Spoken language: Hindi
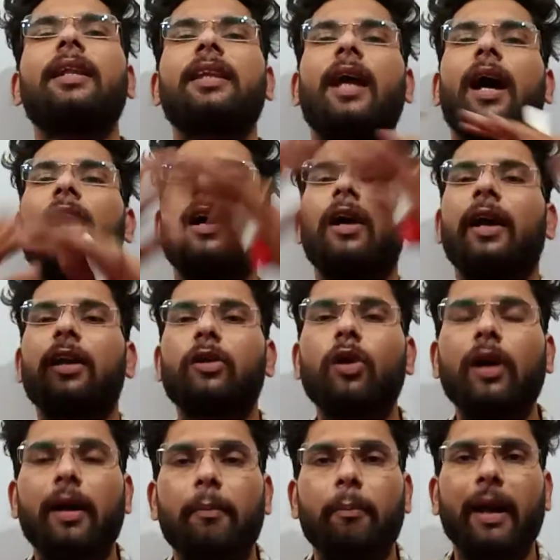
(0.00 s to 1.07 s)
दिया इनको
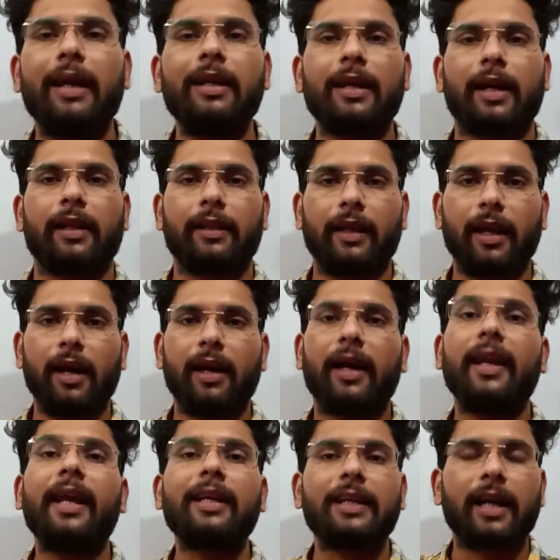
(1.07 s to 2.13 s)
कंबाइन कर दिया
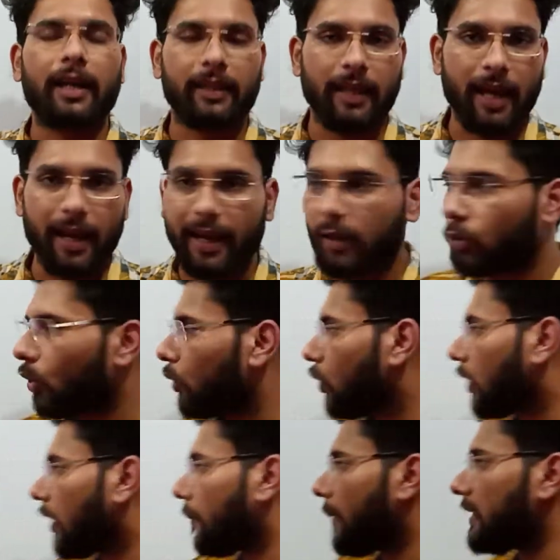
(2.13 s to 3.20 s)
कनेक्ट कर दिया दोनों
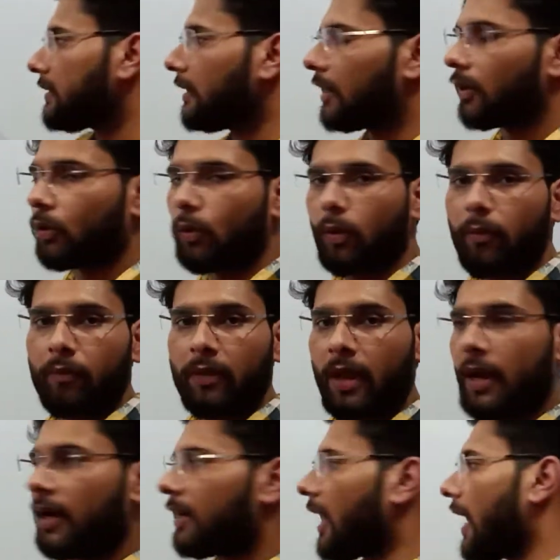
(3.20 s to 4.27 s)
कैपेसिटर को
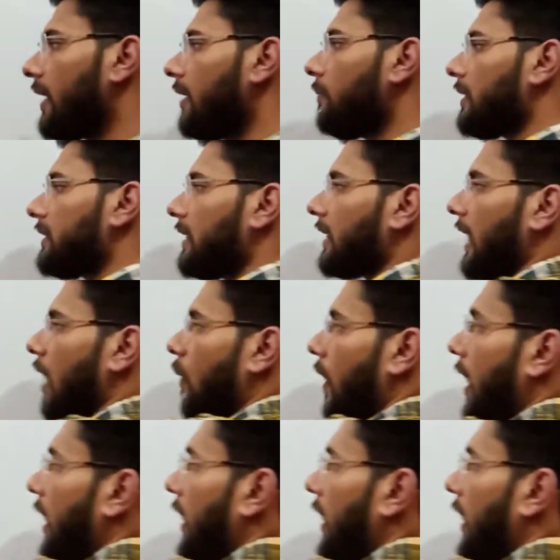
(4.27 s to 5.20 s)
यानी बच्चे क्या हुआ